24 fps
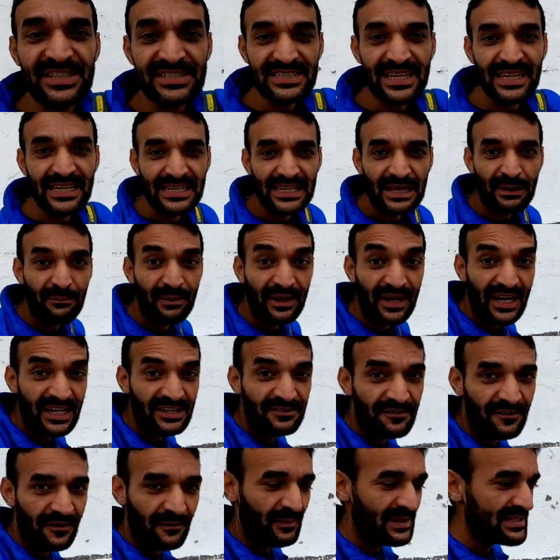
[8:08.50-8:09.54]
जिसके लिए
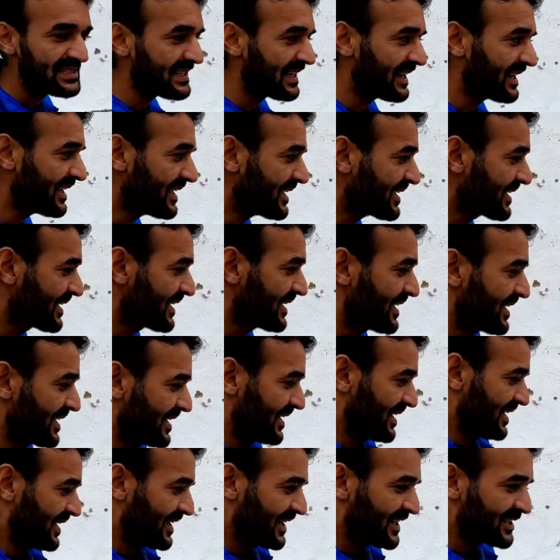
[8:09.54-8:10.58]
बैरात फेमस है
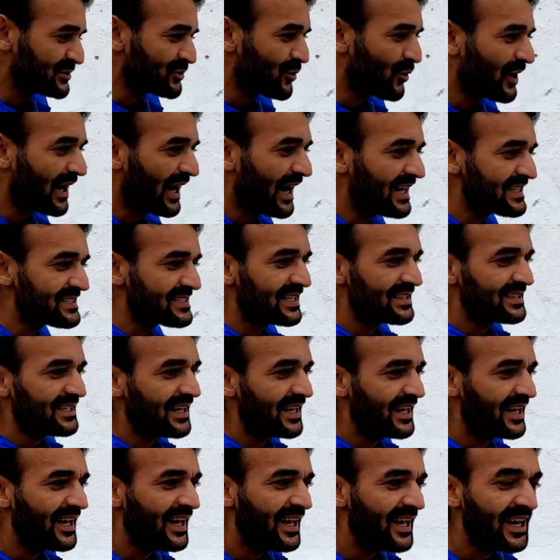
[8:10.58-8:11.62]
इसको कहा
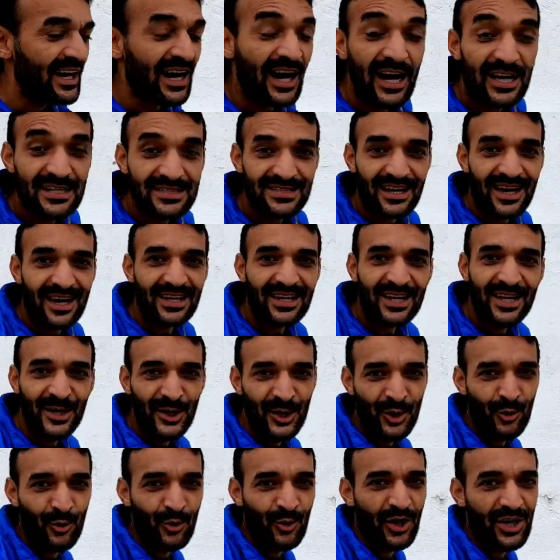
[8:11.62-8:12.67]
जाता है हज़ार
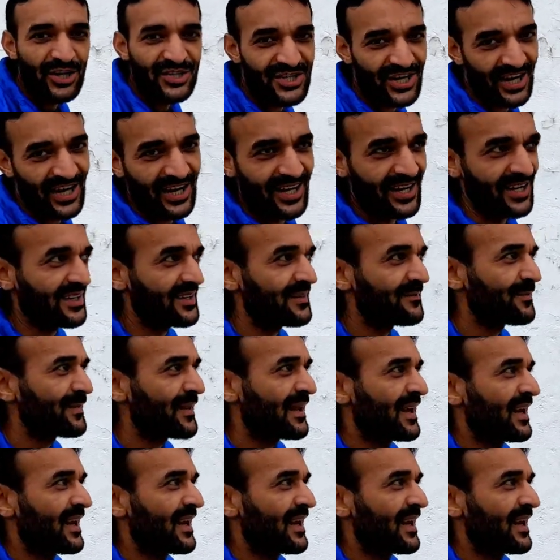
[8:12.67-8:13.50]
खिड़कियों का शहर